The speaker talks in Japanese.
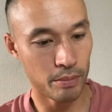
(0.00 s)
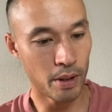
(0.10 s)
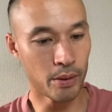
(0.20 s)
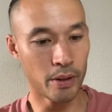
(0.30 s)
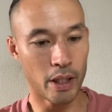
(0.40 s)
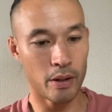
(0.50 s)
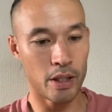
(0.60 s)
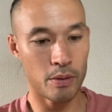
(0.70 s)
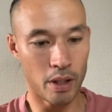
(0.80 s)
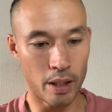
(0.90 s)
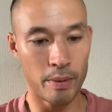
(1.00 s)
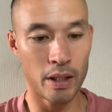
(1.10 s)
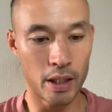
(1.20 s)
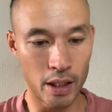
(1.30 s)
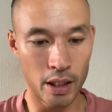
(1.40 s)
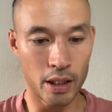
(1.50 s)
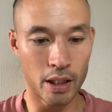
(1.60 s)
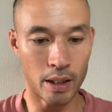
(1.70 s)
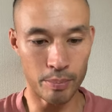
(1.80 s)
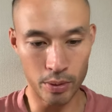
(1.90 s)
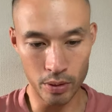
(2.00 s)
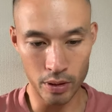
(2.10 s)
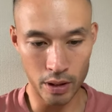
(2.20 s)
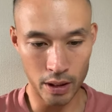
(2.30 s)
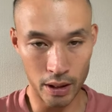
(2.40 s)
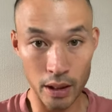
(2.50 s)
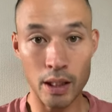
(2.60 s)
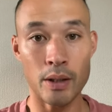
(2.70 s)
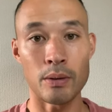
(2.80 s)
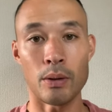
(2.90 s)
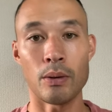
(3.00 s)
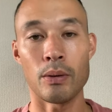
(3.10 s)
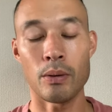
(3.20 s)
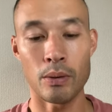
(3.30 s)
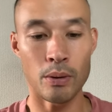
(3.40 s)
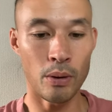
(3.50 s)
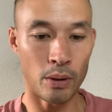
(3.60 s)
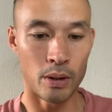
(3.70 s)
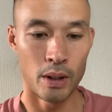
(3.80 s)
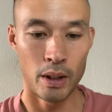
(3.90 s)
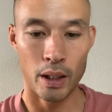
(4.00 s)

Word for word: まあ、今回の記事はアメリカ大学からプロになる方法を、